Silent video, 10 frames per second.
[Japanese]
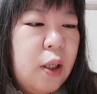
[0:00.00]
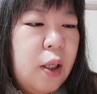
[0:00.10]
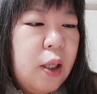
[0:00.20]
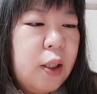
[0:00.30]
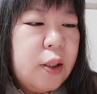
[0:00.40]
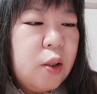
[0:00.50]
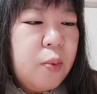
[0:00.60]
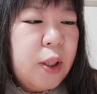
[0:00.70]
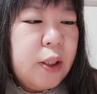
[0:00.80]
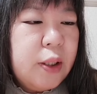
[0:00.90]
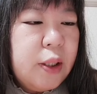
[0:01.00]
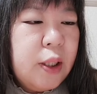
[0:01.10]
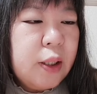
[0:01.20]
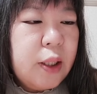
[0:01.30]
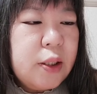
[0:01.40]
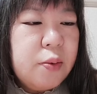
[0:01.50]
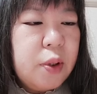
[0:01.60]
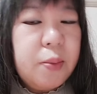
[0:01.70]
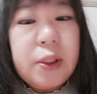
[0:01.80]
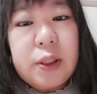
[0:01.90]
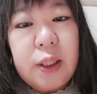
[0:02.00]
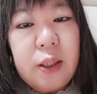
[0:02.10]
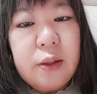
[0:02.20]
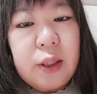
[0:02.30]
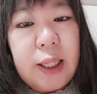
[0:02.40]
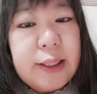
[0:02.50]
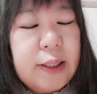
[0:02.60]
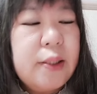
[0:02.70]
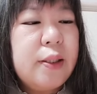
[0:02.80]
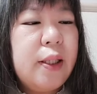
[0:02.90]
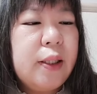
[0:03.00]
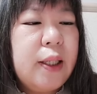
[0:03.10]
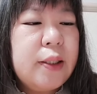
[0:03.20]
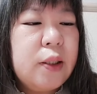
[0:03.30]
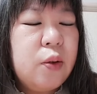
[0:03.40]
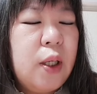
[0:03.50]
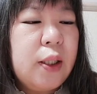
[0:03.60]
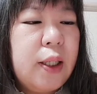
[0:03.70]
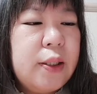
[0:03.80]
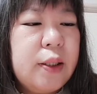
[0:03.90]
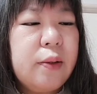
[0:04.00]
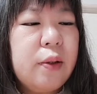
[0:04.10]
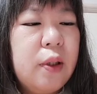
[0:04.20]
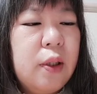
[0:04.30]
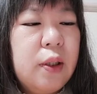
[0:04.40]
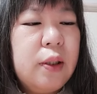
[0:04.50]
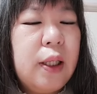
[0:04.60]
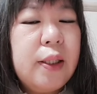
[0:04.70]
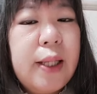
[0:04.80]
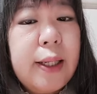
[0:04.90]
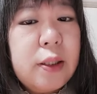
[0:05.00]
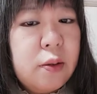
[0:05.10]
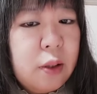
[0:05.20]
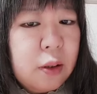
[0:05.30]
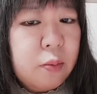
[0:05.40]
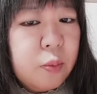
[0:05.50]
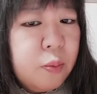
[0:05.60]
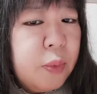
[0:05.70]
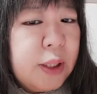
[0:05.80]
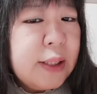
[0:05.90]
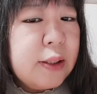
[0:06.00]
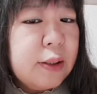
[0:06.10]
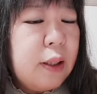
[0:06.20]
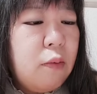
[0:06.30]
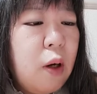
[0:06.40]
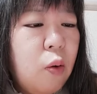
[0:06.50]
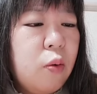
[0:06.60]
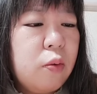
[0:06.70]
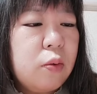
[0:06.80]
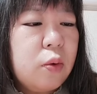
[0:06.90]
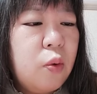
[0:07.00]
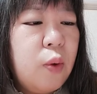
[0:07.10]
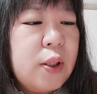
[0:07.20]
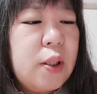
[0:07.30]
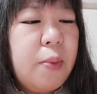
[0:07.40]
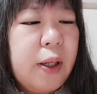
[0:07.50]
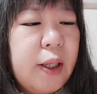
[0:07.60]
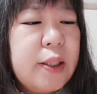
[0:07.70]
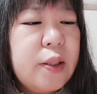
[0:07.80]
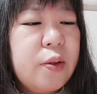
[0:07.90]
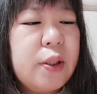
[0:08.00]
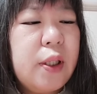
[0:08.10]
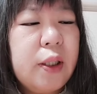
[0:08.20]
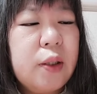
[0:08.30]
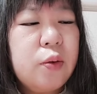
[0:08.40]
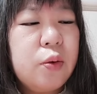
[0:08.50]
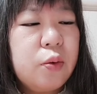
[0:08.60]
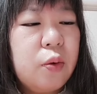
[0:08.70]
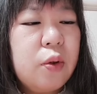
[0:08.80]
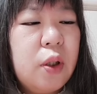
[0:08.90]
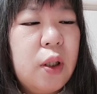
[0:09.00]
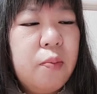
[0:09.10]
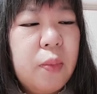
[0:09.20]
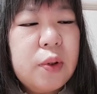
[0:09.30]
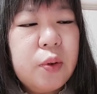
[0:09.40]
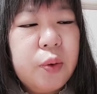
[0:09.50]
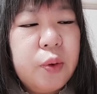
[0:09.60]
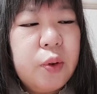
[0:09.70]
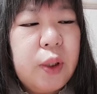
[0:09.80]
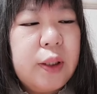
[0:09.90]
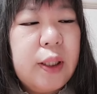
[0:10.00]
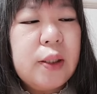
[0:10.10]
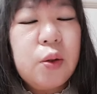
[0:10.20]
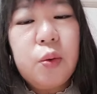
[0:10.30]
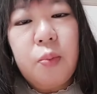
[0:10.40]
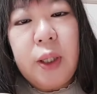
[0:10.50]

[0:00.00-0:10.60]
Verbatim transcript: あなたの周りに破壊神はいますかって会社ですね。会社の破壊神。なんであいつは乱すんだ輪を。壊してばっかりいるじゃないか、ルールを。まあ、そういう人がいたら、そのマイ